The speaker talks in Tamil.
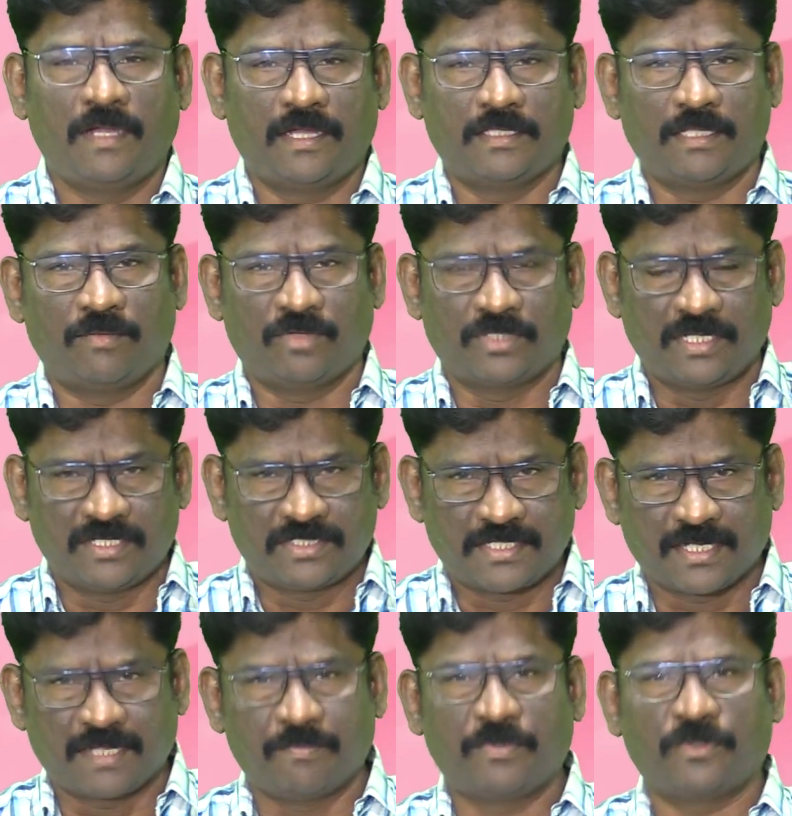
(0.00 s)
அதில் முதல்ல
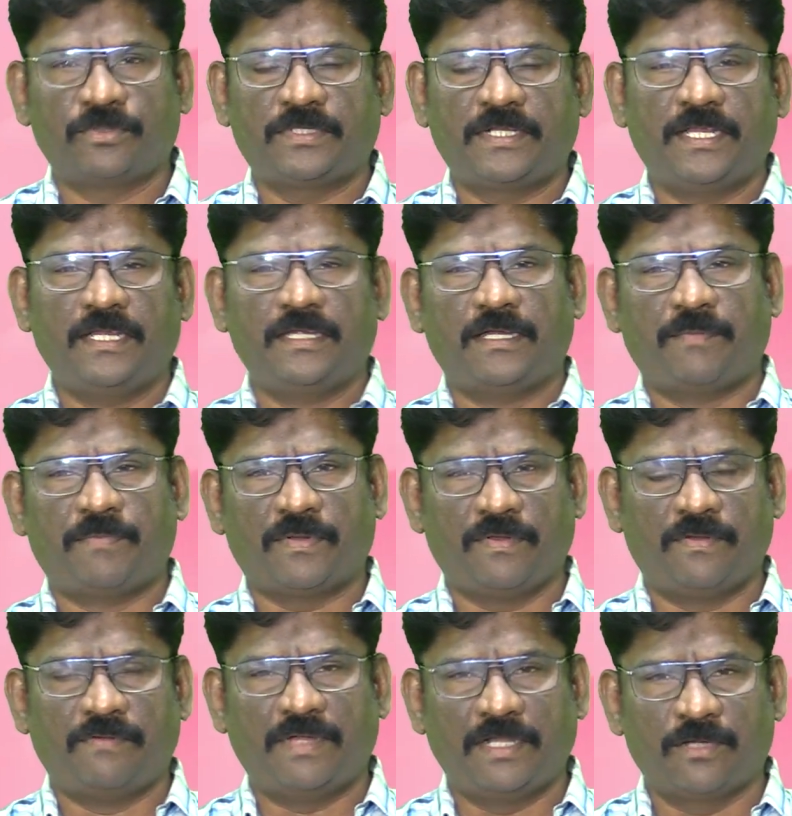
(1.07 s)
சிகப்பு குதிரை
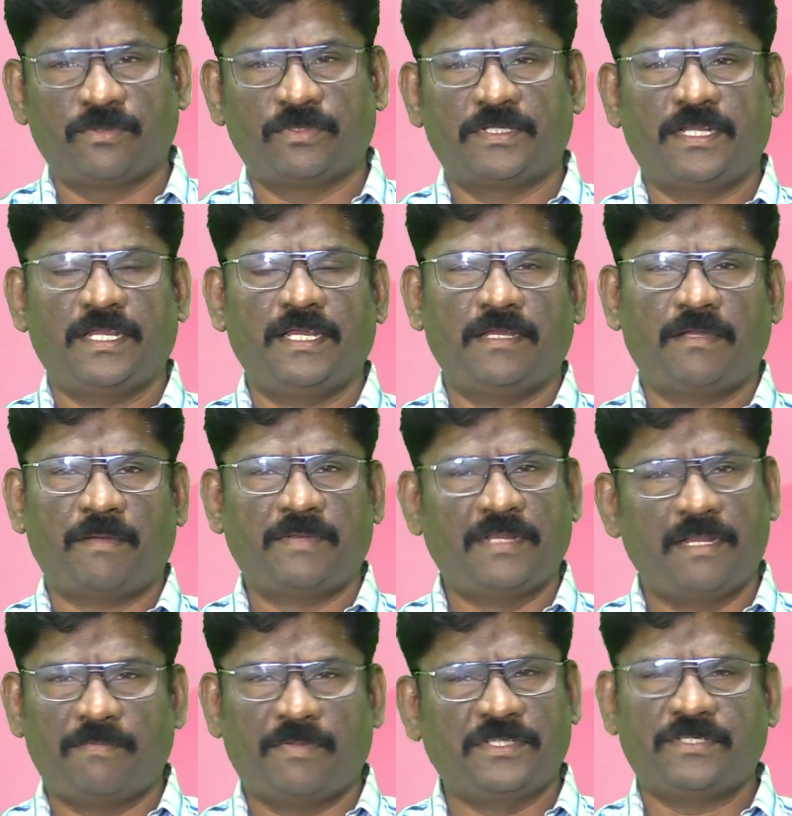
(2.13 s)
அப்புறம் வெள்ளை குதிரை
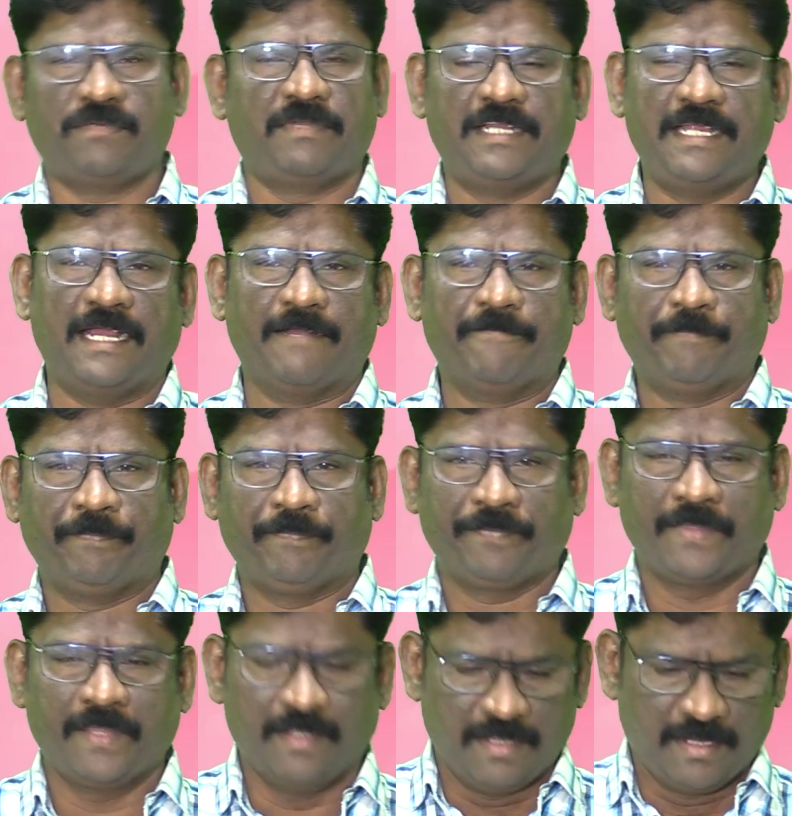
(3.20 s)
அப்படிலாம் படித்தோம் இல்லையா
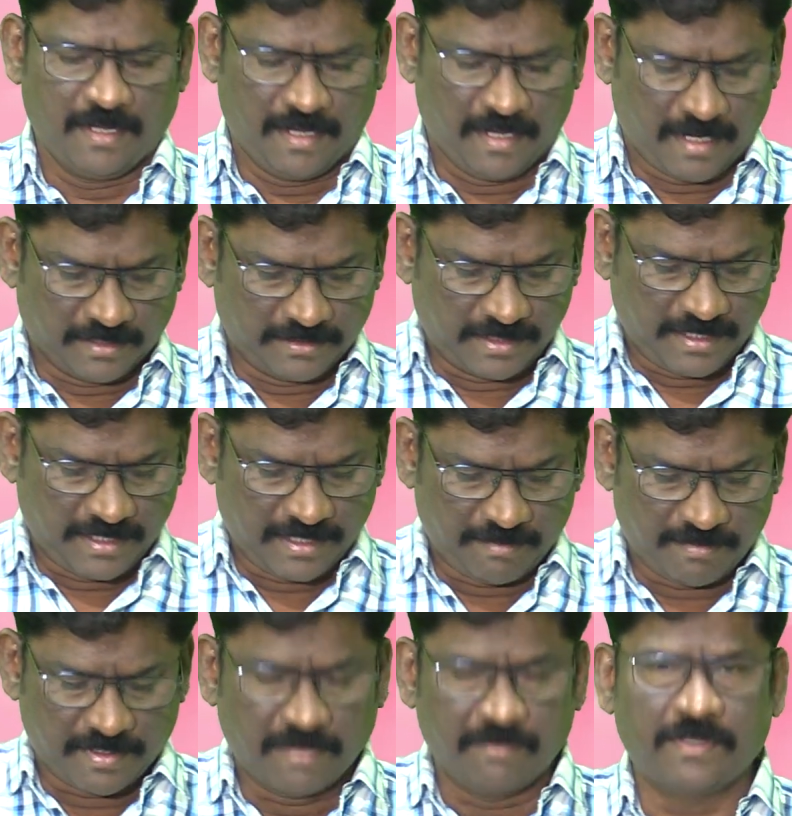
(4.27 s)
அதில்
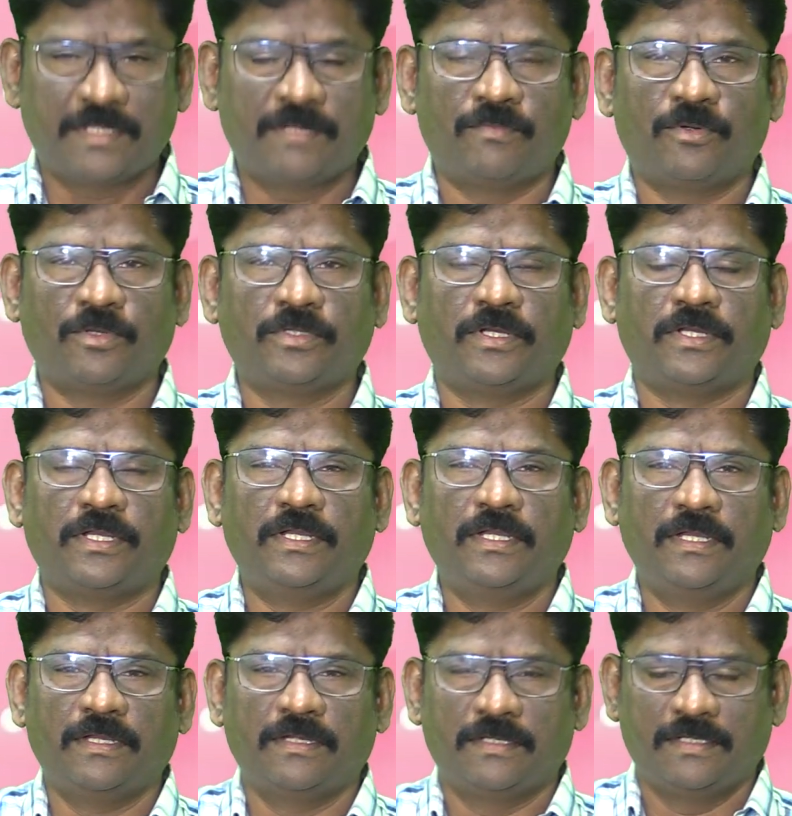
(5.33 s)
நம்ம கவனிக்கும்போது
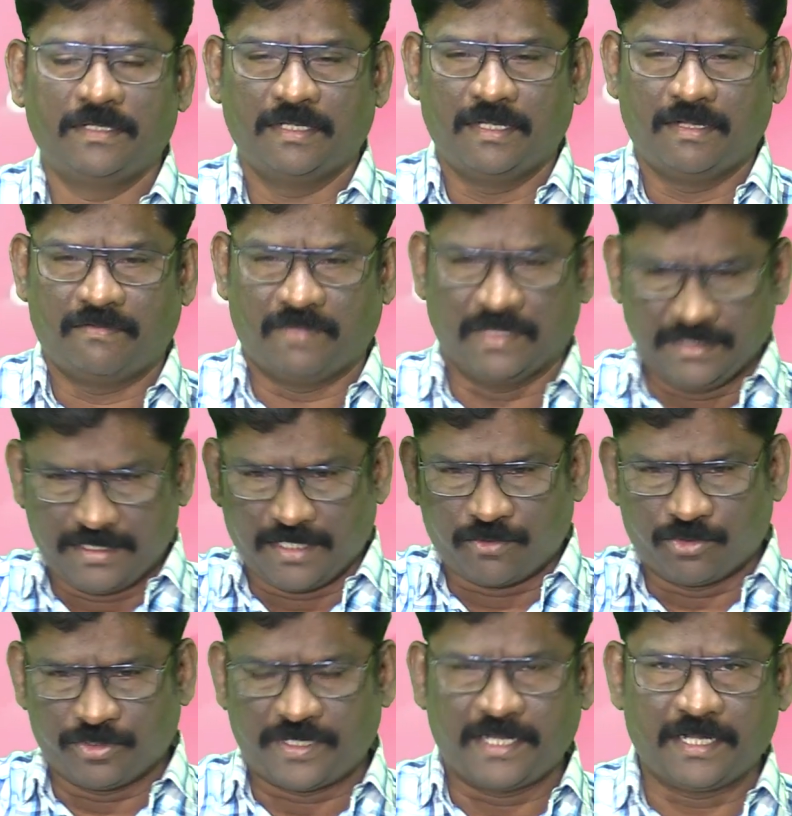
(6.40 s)
வந்த
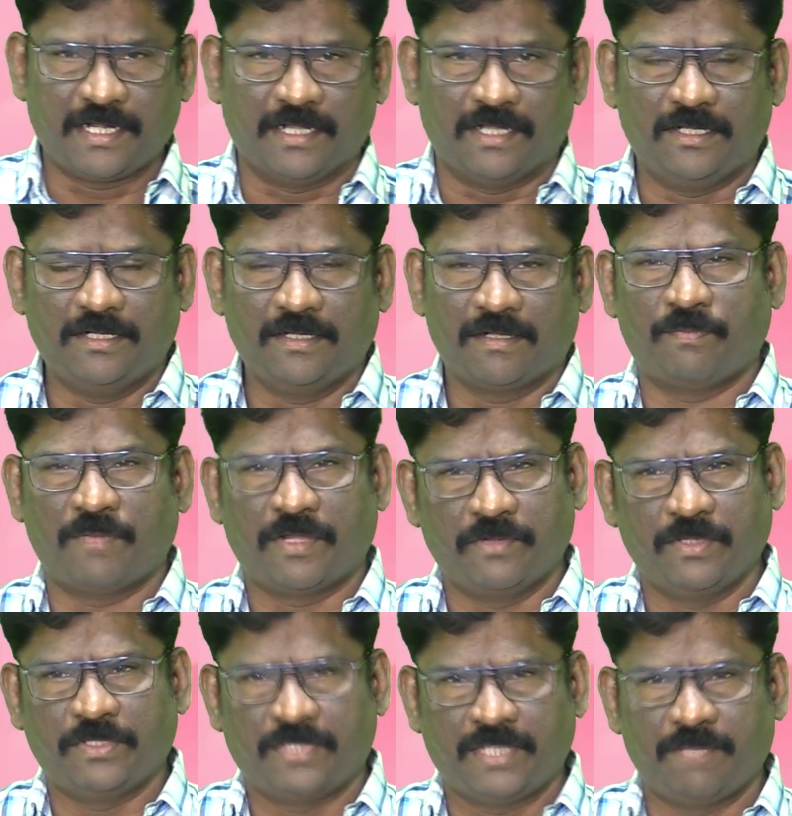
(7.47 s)
குதிரைகள்
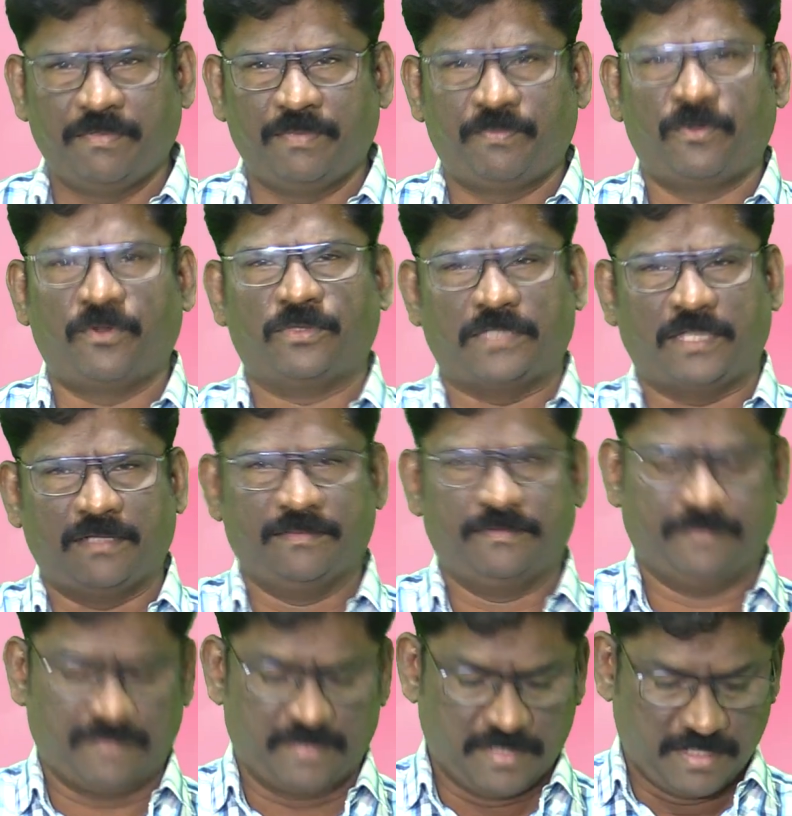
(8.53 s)
மறுபடியும் திரும்பி போகுதான்
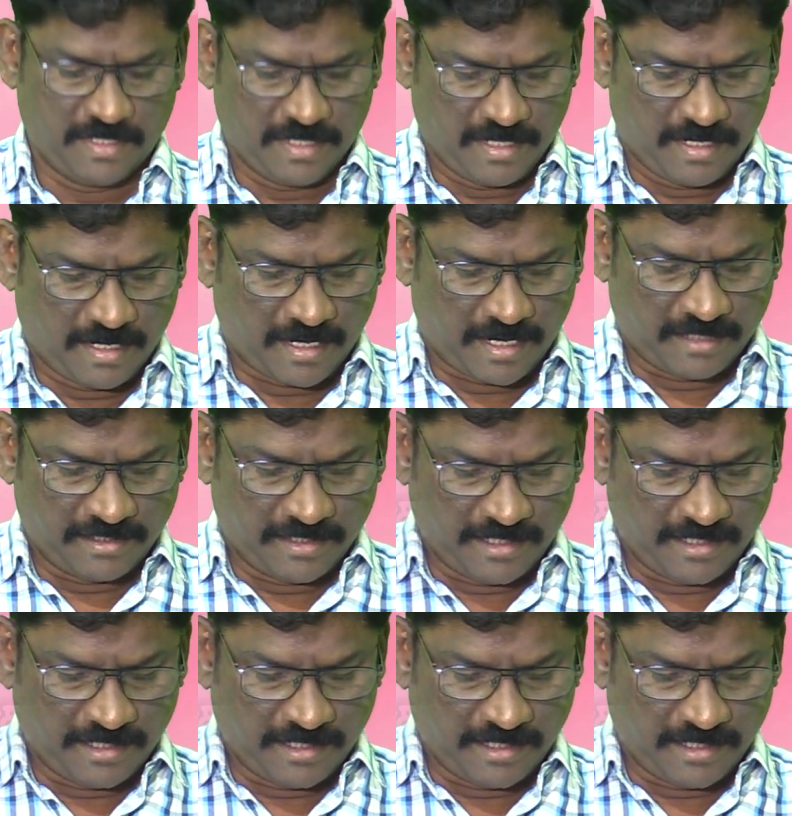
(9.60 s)
அது